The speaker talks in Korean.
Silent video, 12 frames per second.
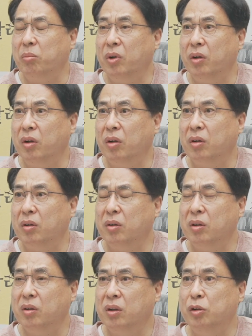뭐
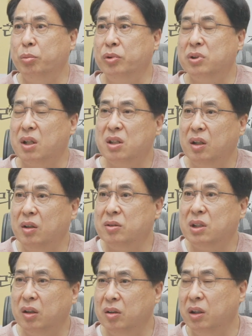그 일부 자산은
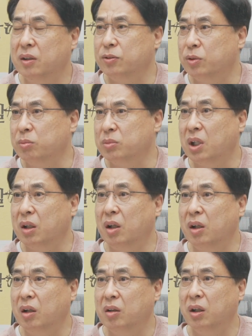산은에서 좀
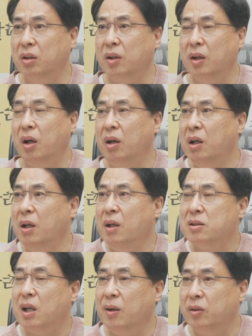사달라 그랬다가
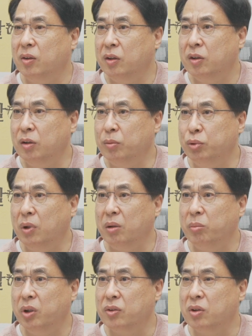산은이
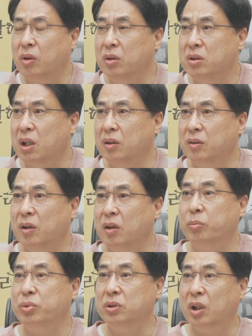거부하면서 산은하고 예.
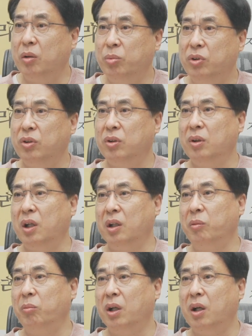분쟁이 붙었던 거
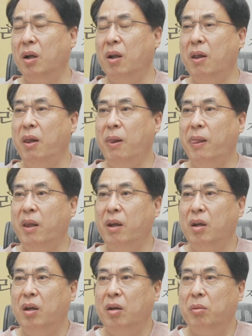아닙니까? 음.
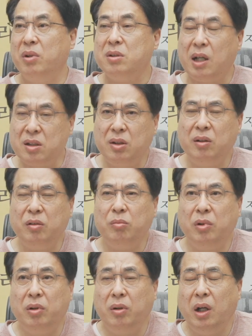뭐 사실은
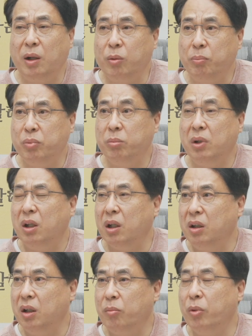뭐 한화뿐만
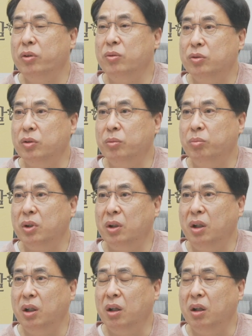아니라 모든
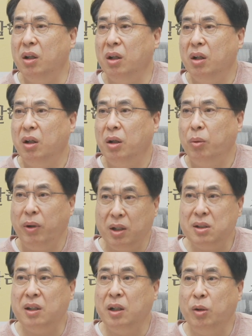그룹들이
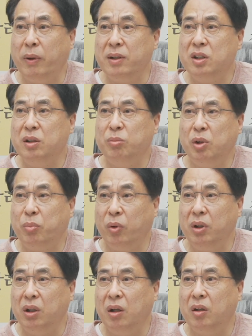회장이 관심을
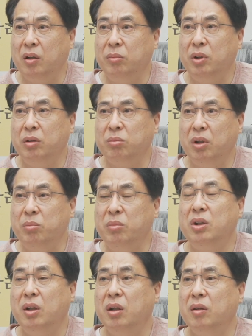보인다 그러면 뭐
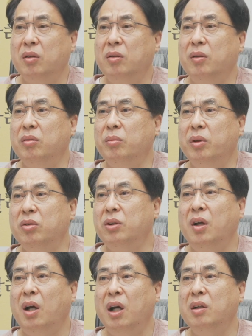밑에들은
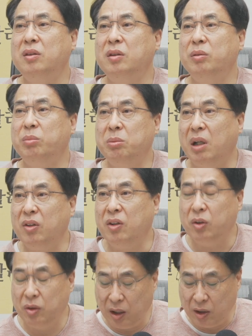어떻게 하든지 뭐
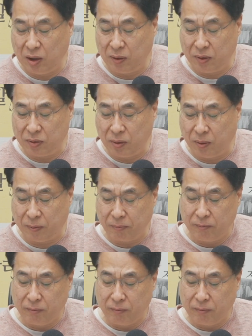만들어내야 되는 거죠.